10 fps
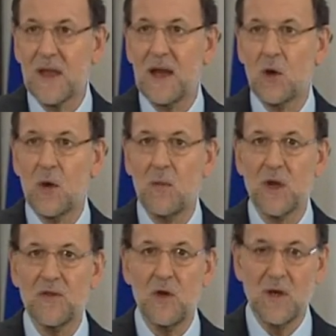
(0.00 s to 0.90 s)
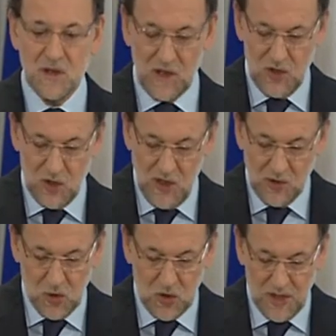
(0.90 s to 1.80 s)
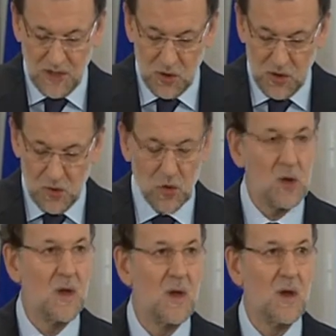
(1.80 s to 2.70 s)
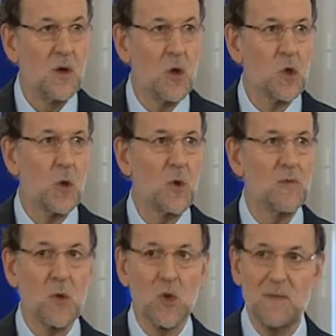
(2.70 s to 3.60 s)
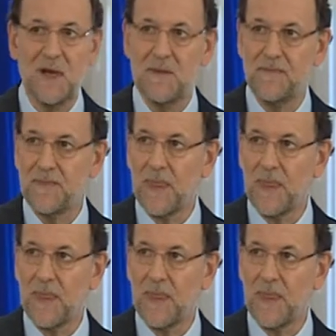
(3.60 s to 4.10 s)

que la colaboración entre distintos territorios no solo es posible,